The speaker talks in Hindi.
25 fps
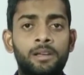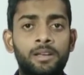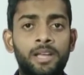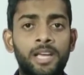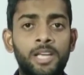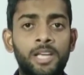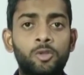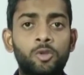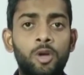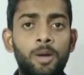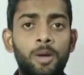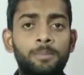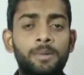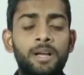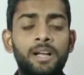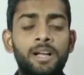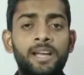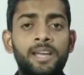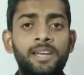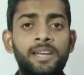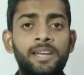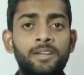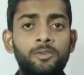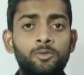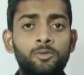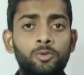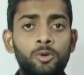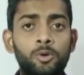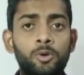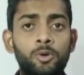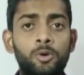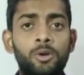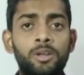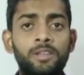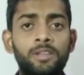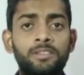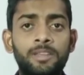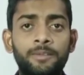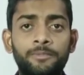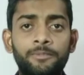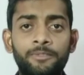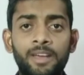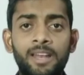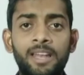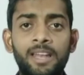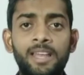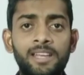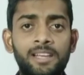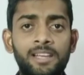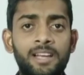नहीं तो आपका करियर शुरू होने से
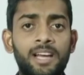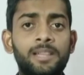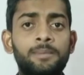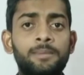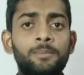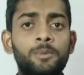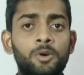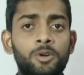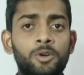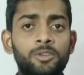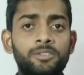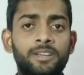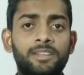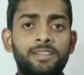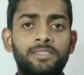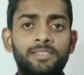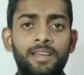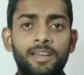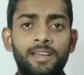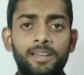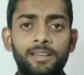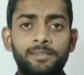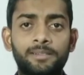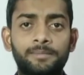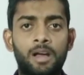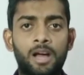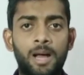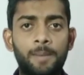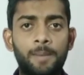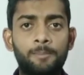पहले ही खत्म हो सकता है